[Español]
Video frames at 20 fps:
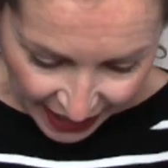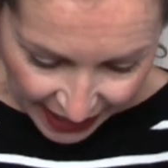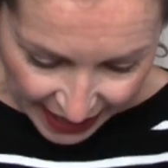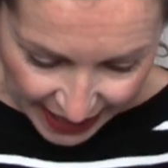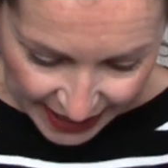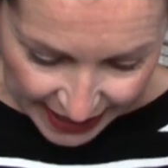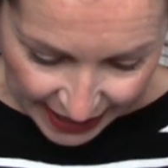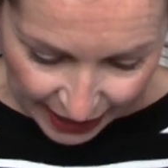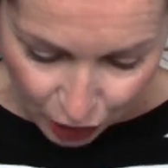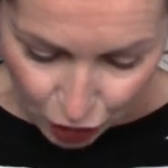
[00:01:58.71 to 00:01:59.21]

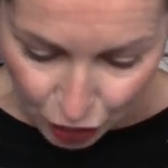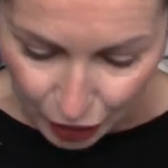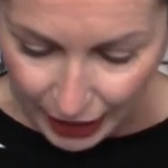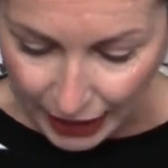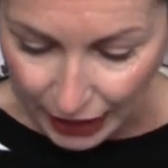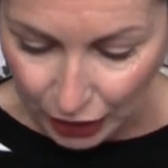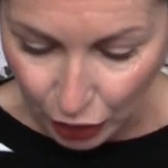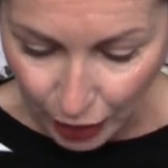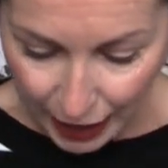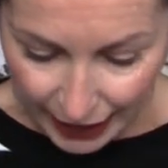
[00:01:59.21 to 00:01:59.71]
Esta en
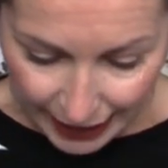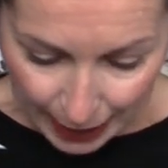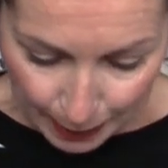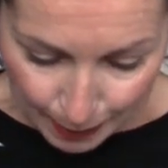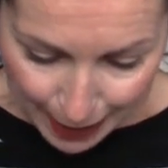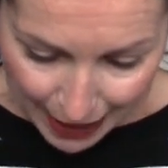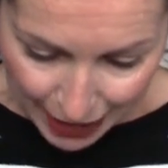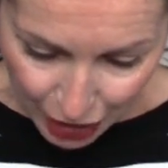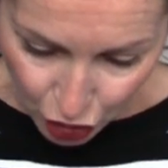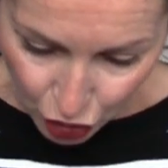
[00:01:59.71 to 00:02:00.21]
concreto, el
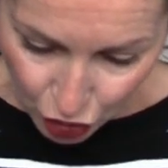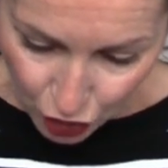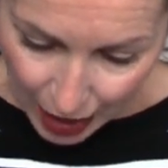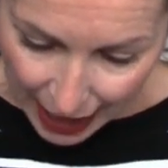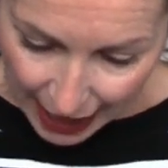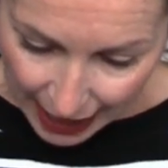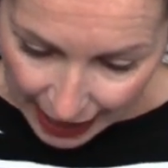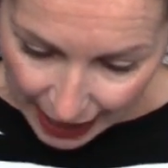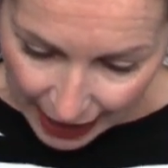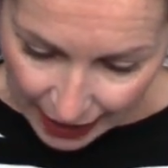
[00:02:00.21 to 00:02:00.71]
tamaño
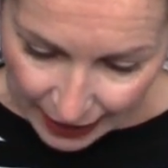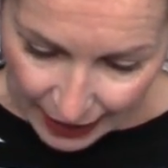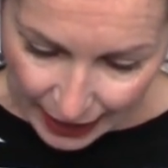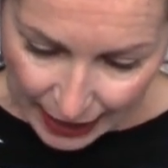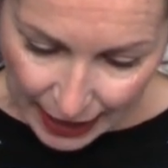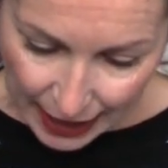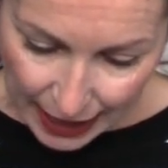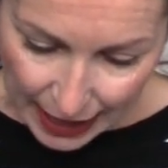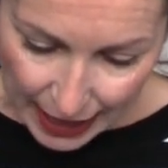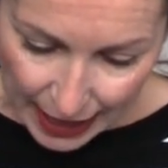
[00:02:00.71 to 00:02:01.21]
A,
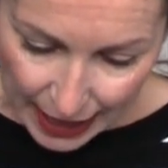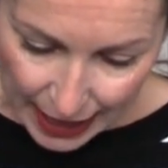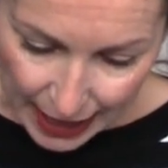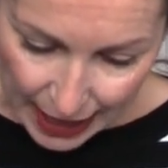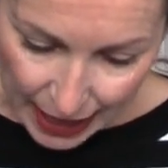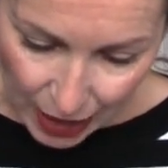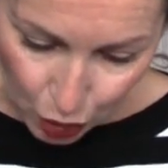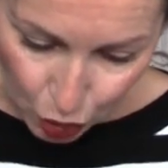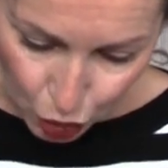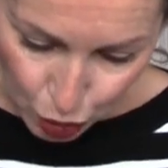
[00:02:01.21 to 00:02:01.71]

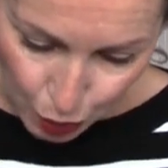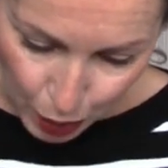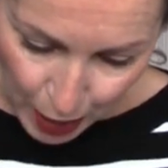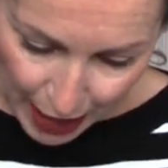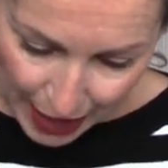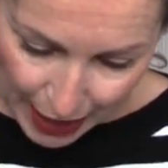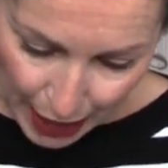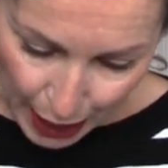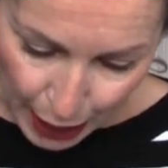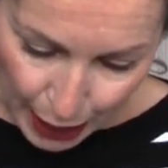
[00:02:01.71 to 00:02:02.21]
os voy
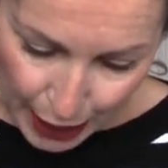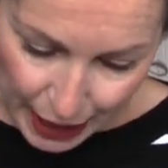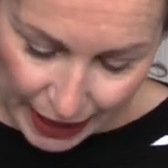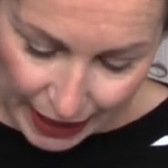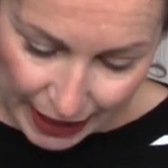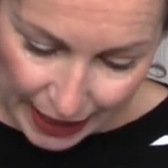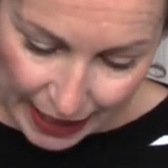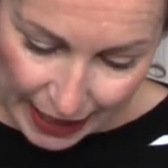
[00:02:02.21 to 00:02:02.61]
a decir,